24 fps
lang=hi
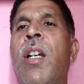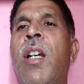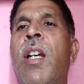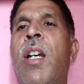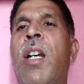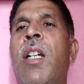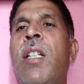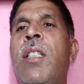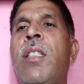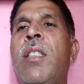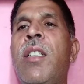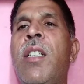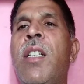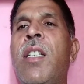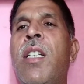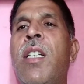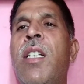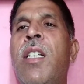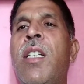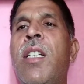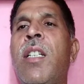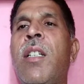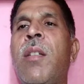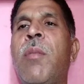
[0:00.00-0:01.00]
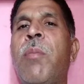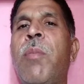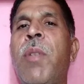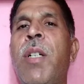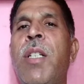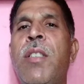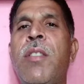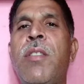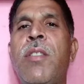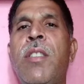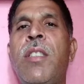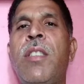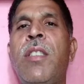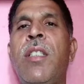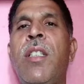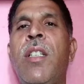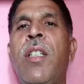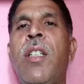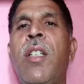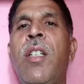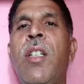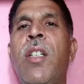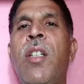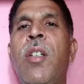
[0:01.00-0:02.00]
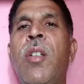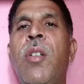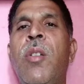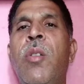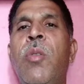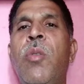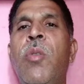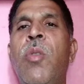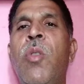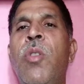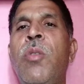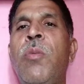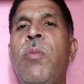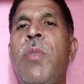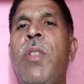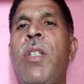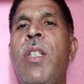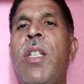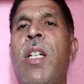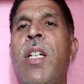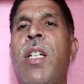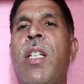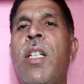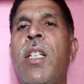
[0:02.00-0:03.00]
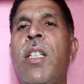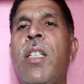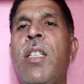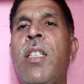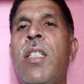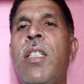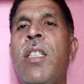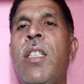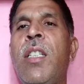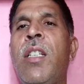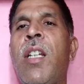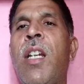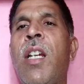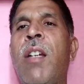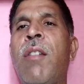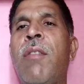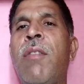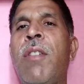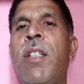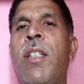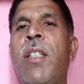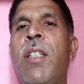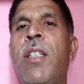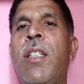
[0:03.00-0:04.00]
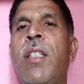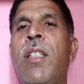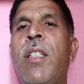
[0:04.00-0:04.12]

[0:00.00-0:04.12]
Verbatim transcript: हाथ कड़ाना पड़सी कोई बिना रंगनी आवे